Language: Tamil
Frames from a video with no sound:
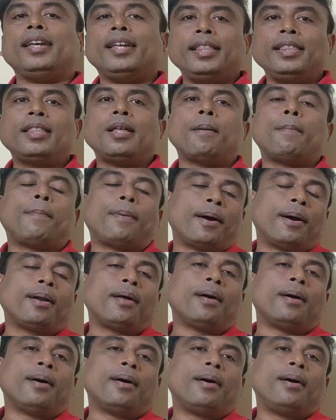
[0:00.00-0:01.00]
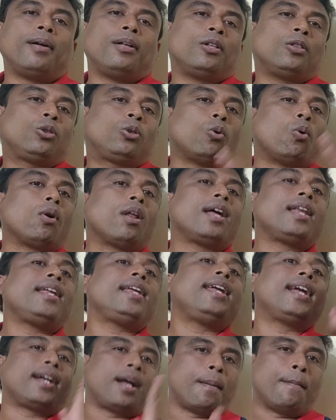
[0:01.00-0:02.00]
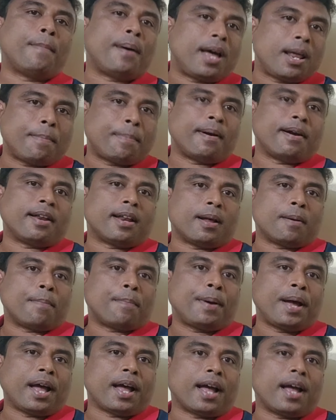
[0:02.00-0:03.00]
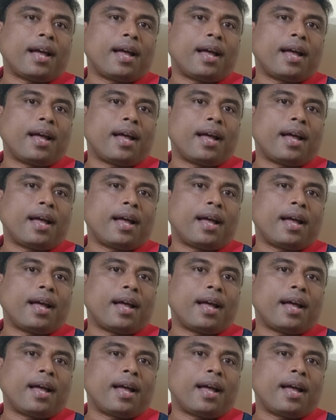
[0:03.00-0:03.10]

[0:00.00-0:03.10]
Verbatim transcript: இந்த படம் தொடரியை கம்பேர் பண்ணுறப்ப